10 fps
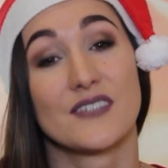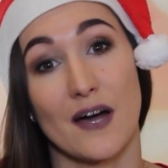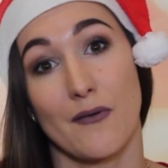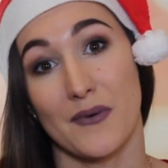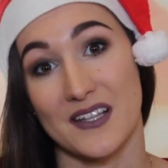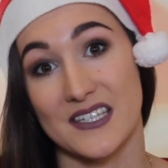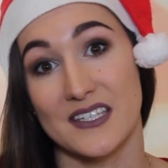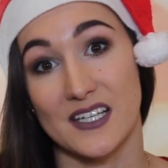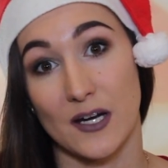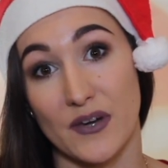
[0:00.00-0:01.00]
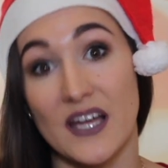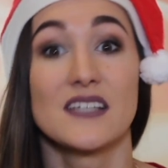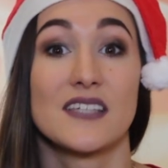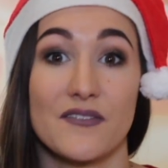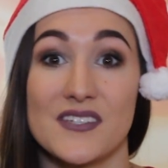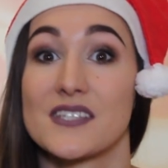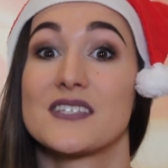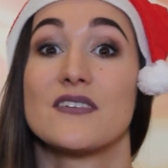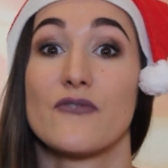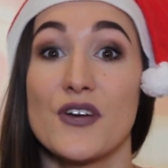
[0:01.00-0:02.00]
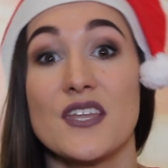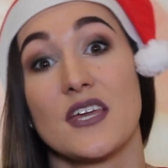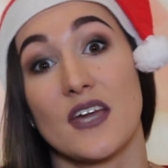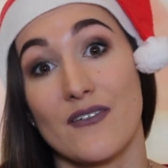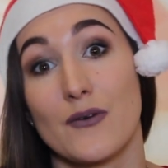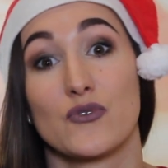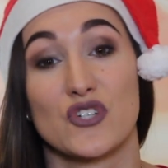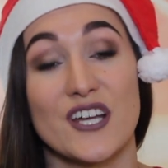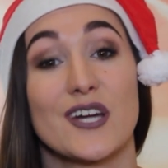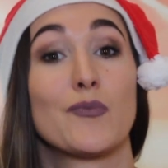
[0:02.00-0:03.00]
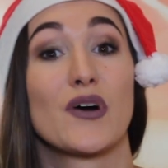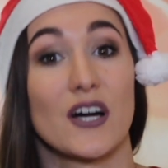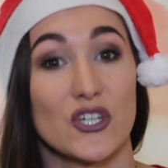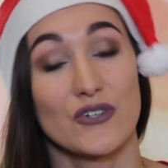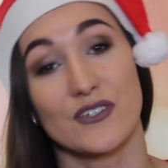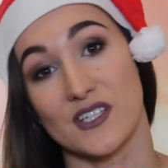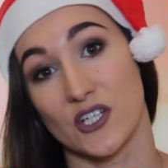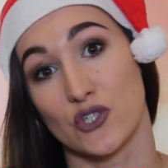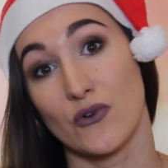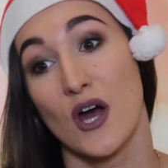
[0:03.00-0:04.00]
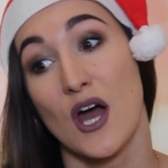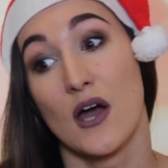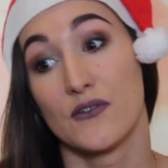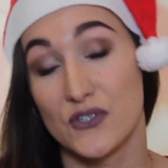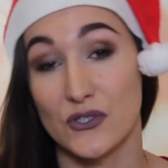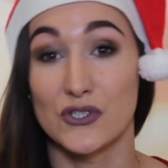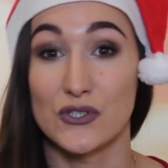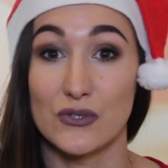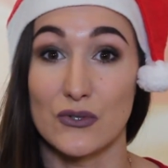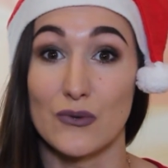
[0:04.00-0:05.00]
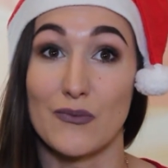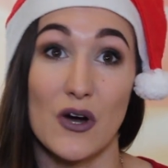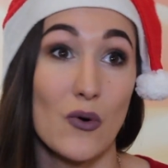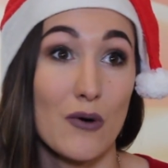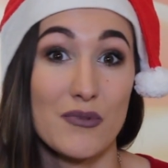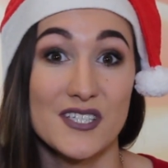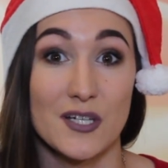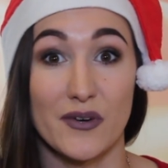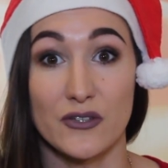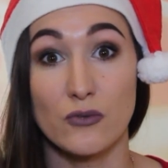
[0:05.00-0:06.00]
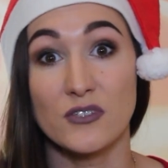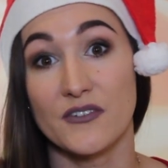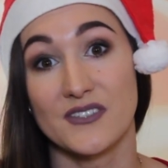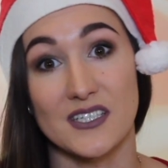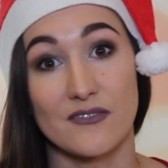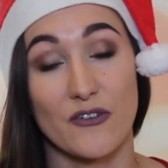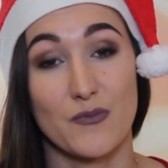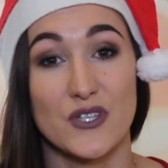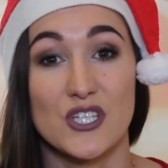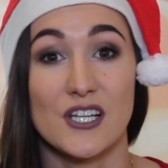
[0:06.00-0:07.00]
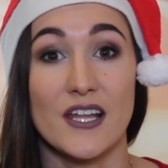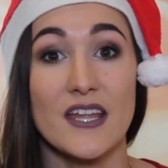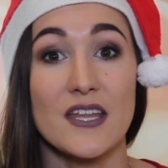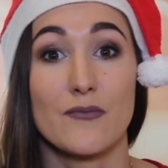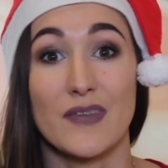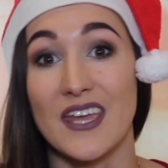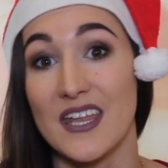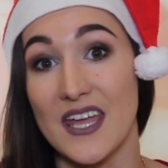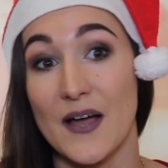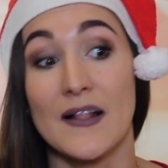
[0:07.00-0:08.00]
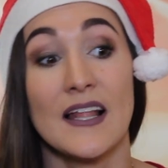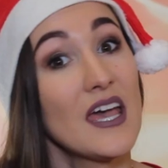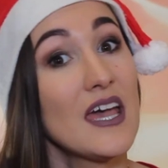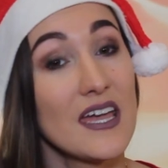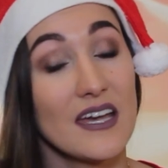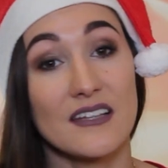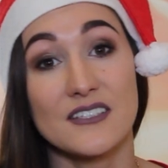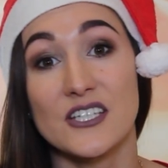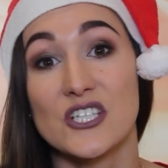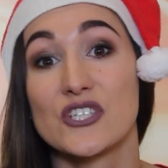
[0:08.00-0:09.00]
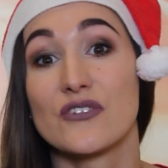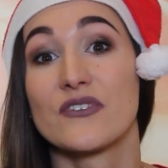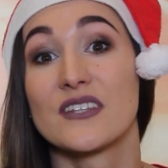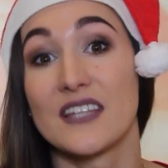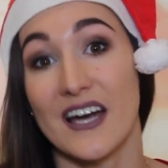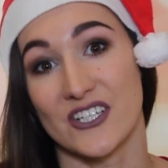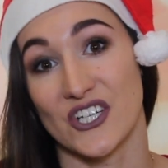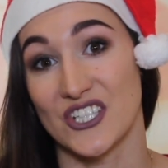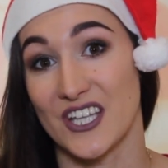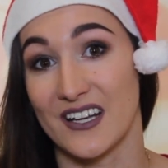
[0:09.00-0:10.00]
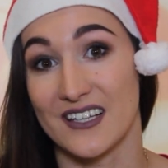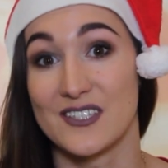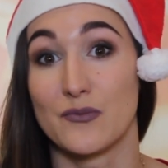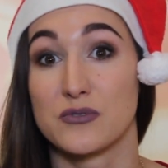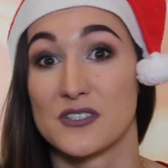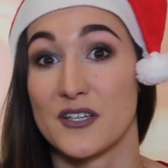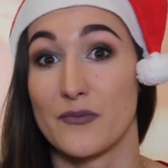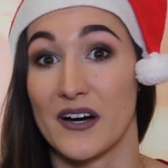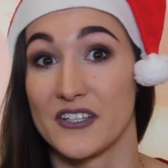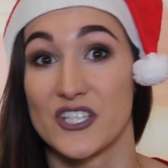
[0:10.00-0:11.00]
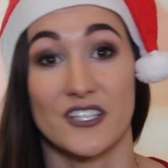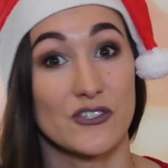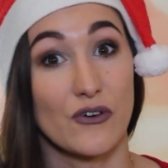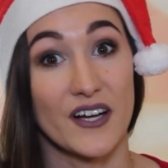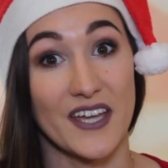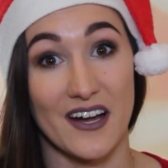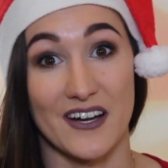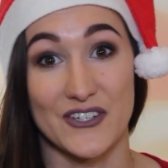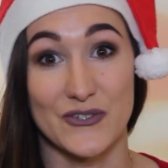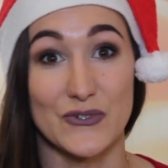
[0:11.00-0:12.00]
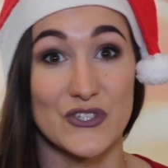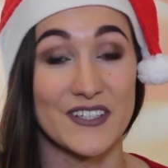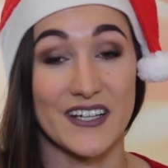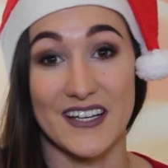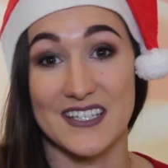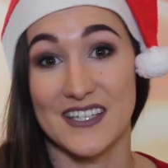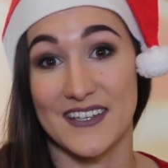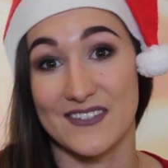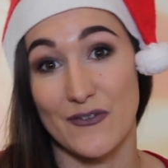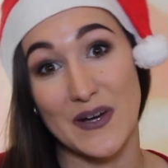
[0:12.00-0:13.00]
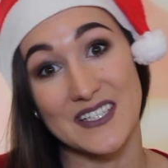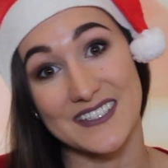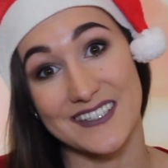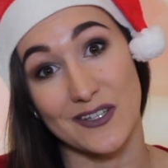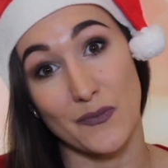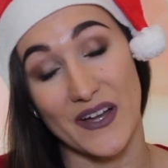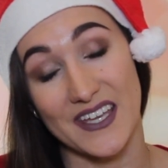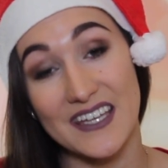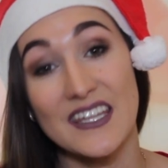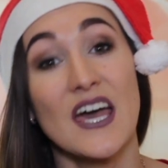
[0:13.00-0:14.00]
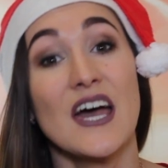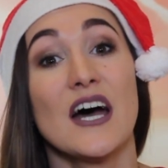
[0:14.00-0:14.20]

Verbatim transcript: в самом конце декабря, и, соответственно, сегодня я вам уже их покажу, расскажу все, что могу об этих продуктах, все свои впечатления, мнения. И я надеюсь, что вы также ждали эти пустые баночки, насколько я хочу уже наконец-таки освободить этот пакет.